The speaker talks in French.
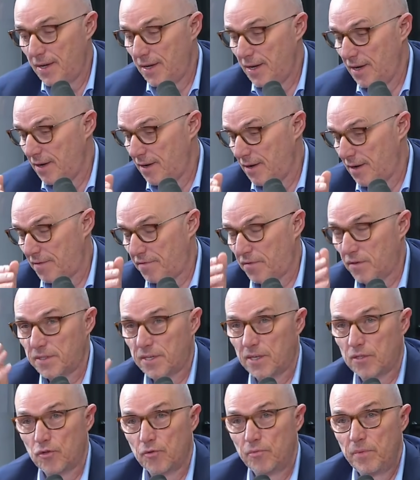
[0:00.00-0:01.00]
et la
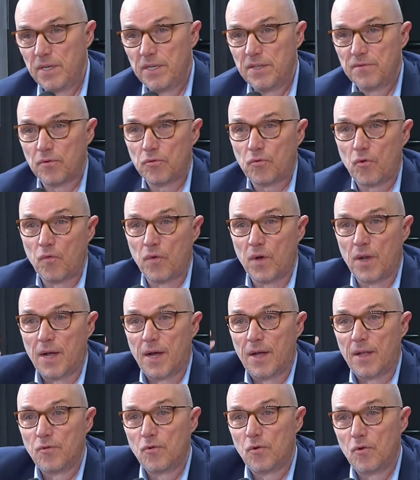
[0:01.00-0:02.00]
France insoumise, vont trouver
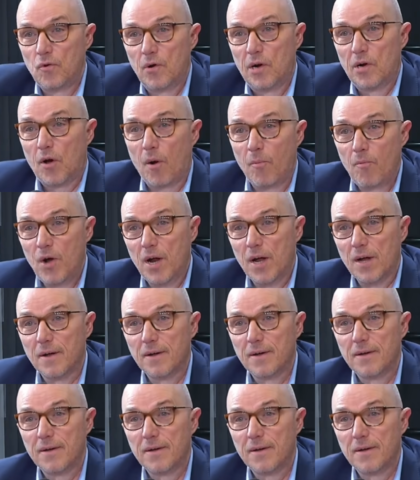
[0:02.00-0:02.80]
là de l'eau à leur moulin.